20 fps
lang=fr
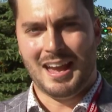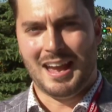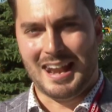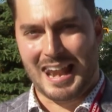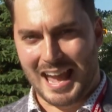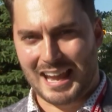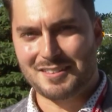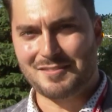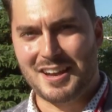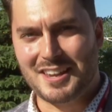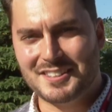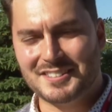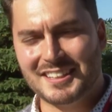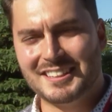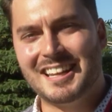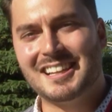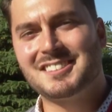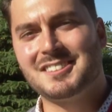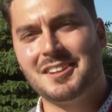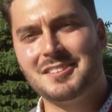La rivalité
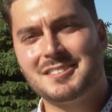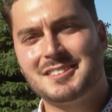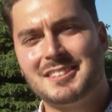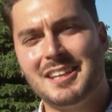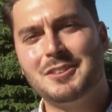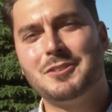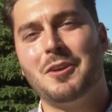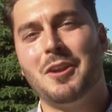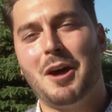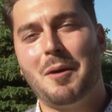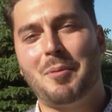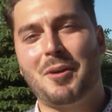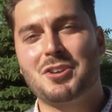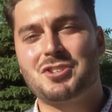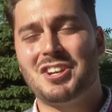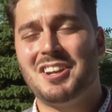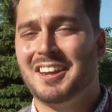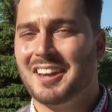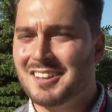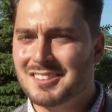de la 117 de l'an
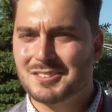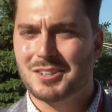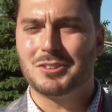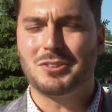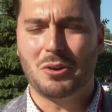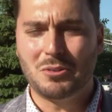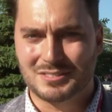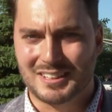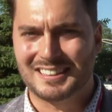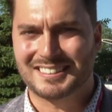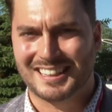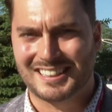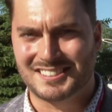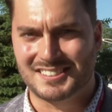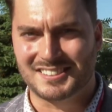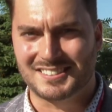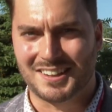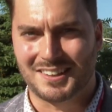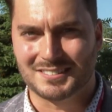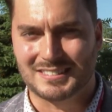prochain risque donc d'être
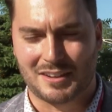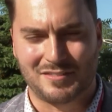excitante,